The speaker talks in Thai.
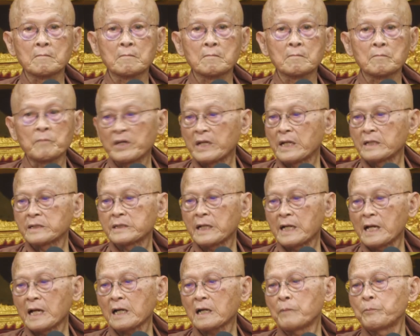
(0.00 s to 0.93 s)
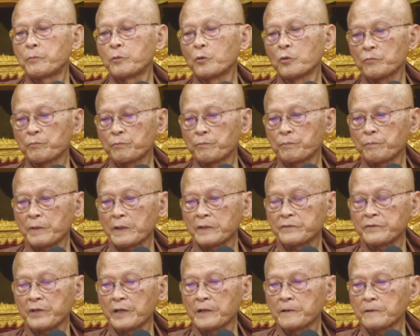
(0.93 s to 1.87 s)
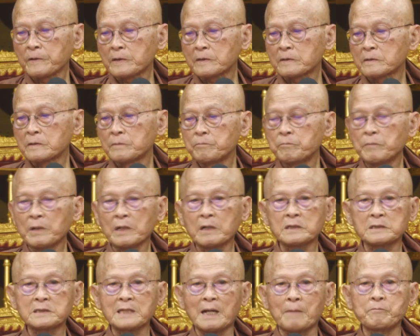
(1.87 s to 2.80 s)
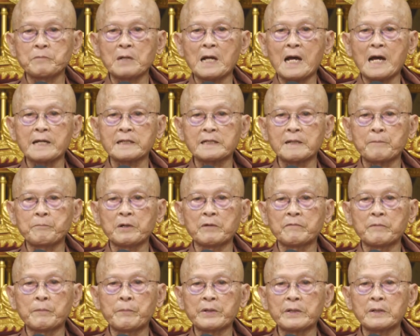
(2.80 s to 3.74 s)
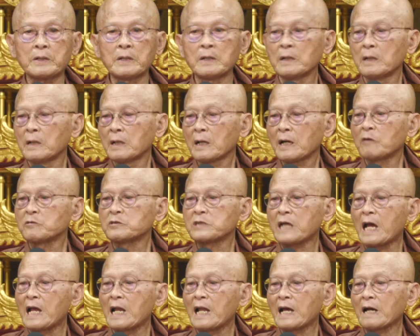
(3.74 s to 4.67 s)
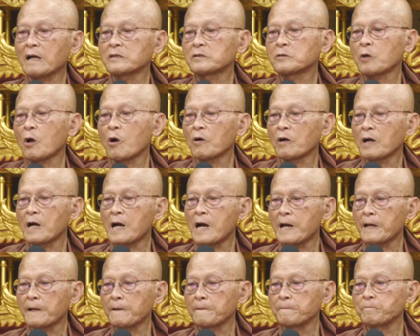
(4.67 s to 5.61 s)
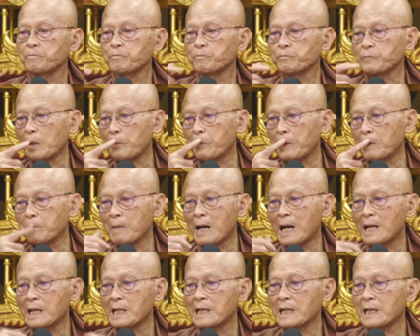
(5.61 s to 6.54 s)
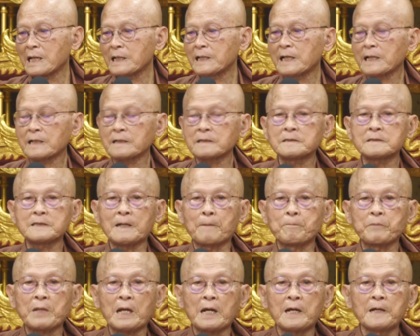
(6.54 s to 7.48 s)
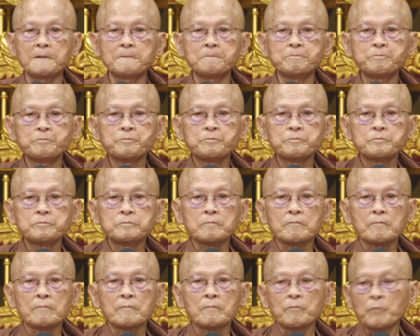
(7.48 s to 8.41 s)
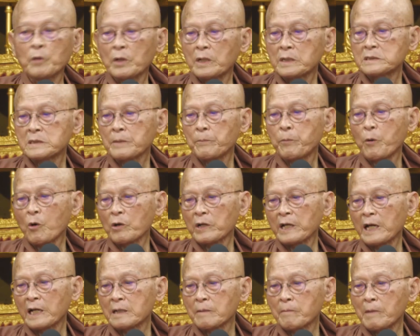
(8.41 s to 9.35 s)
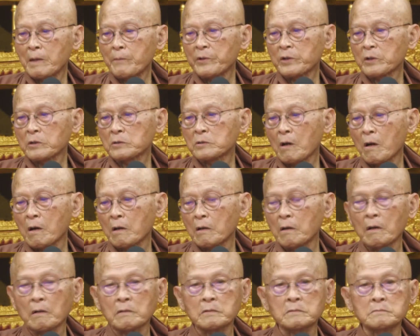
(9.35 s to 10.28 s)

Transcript: พยัญชนะก็พูดไปสิ มันก็จำได้ ถ้าเผื่อมันไปเข้าใจแล้วก็ท่องง่าย จะเป็นบาลีก็ยังจำได้ เพราะฉะนั้นสิบหกนี่อาตมาไม่ต้องท่องหรอก